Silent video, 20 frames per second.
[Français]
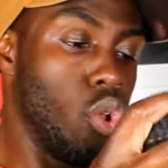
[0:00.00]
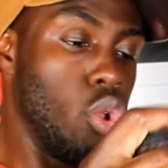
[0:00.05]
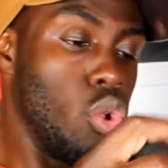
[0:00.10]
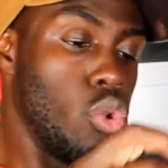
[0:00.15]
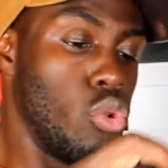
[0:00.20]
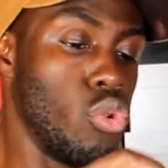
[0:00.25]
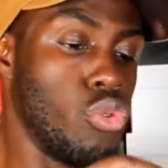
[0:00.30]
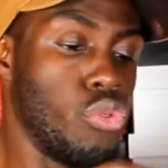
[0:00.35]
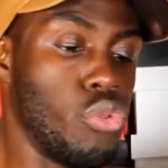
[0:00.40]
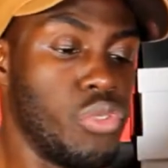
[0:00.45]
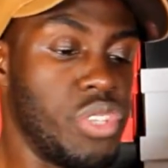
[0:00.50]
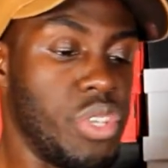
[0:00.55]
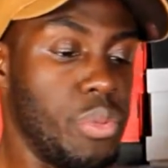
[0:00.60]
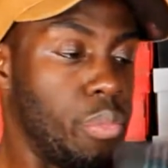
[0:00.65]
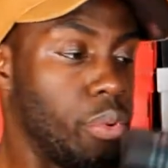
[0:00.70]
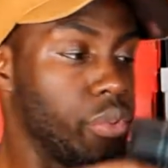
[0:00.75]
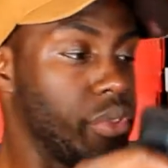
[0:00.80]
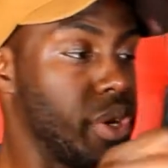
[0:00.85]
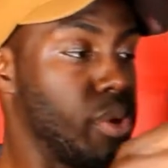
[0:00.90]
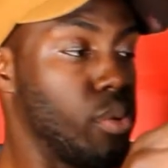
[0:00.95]
Le deuxième
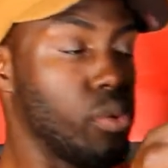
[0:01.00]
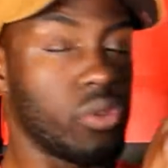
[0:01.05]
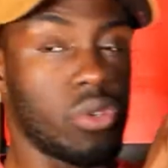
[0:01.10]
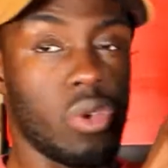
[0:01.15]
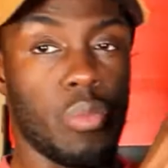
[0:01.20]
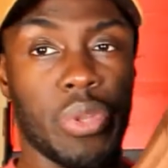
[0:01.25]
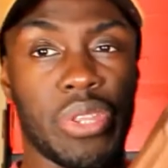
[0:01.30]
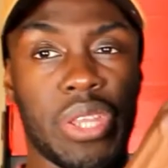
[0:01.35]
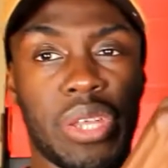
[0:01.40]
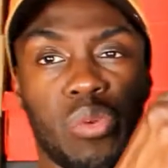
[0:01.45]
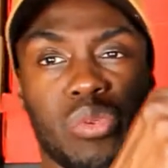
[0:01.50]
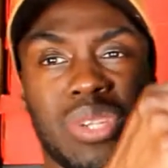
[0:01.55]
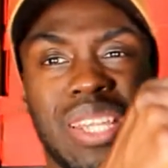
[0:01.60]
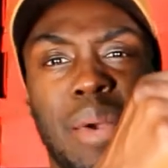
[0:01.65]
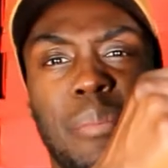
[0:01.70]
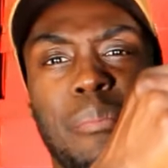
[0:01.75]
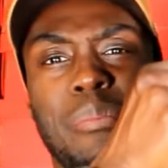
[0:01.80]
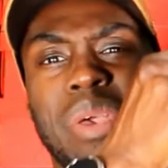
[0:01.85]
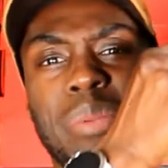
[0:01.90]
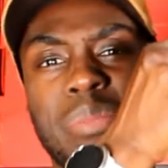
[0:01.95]
pantalon, c'est un pantalon de la
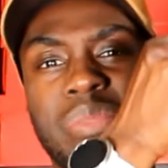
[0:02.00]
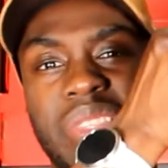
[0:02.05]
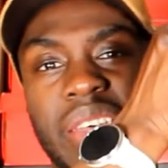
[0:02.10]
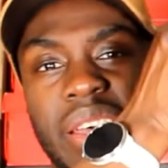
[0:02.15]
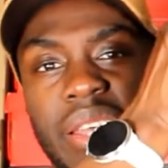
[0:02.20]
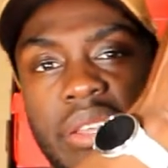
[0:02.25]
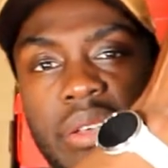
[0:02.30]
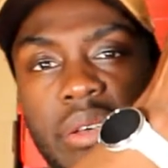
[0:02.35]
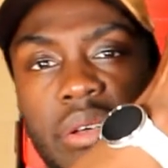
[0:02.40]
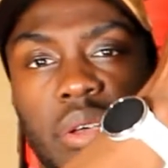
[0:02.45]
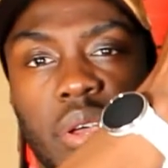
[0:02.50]
même taille.